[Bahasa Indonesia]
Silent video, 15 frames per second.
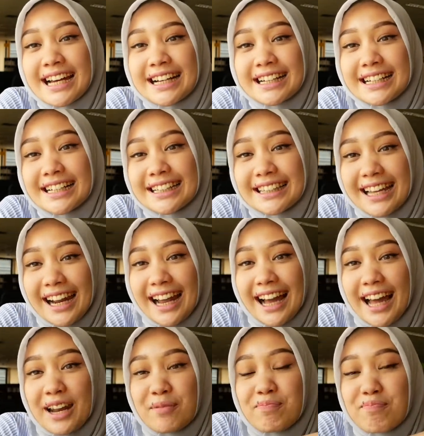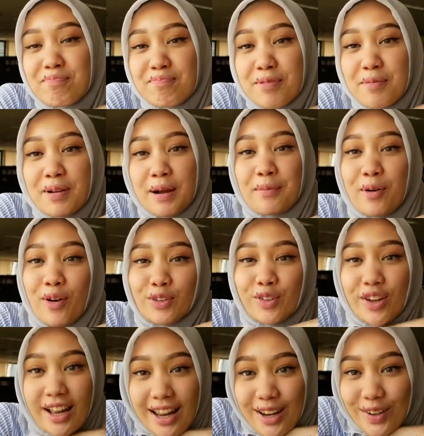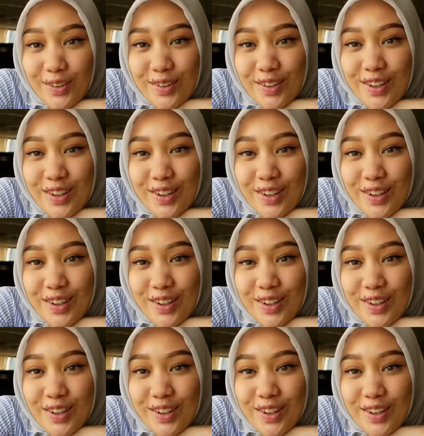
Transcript: ke Tarakan beberapa waktu yang lalu.